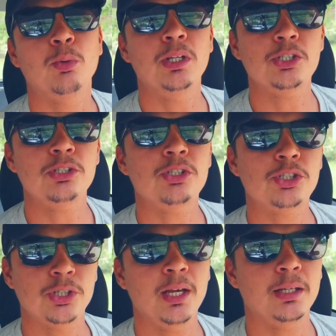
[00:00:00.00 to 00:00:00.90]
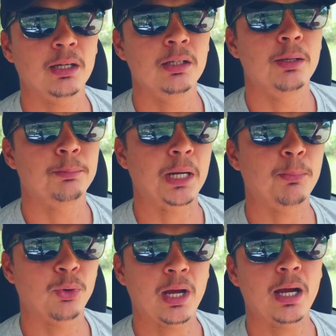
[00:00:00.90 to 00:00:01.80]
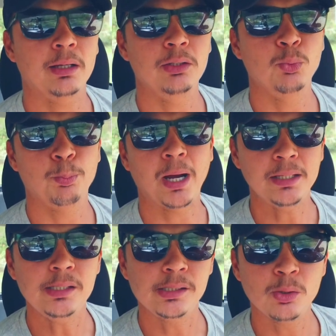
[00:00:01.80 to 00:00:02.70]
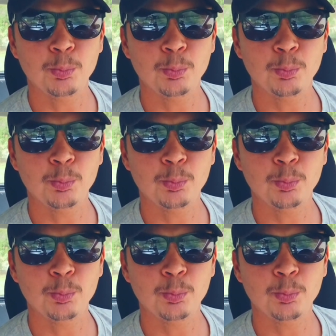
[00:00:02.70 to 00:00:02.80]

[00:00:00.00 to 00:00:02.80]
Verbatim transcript: quando a gente chega para morar em um país,